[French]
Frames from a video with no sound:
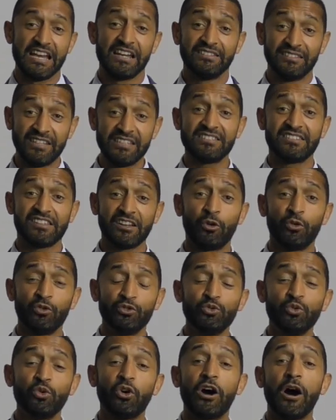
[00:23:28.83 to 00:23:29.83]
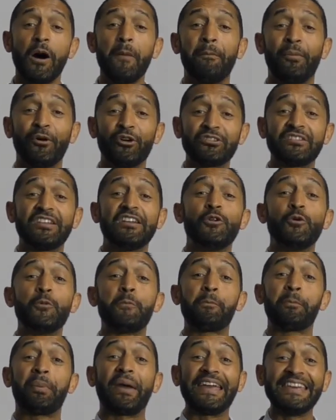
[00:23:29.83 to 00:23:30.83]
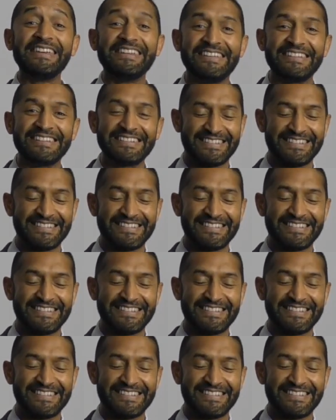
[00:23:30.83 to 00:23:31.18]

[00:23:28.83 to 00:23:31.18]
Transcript: Désirons-nous remporter le prix,